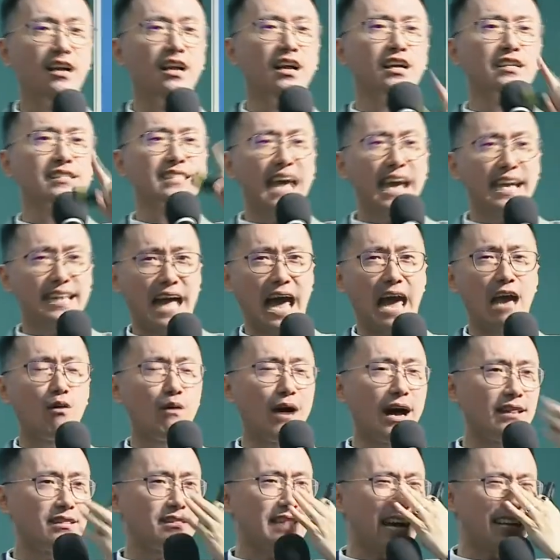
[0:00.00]
在台
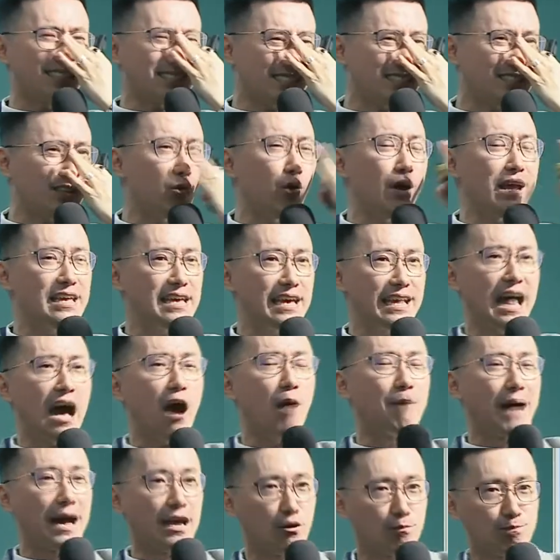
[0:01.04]
湾当时会员号
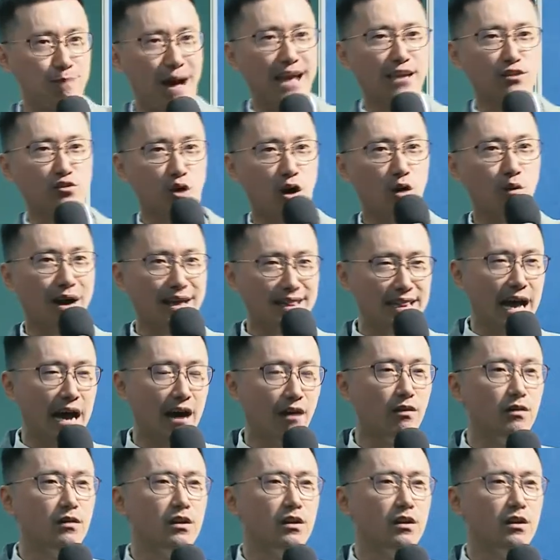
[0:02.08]
码有百多万号，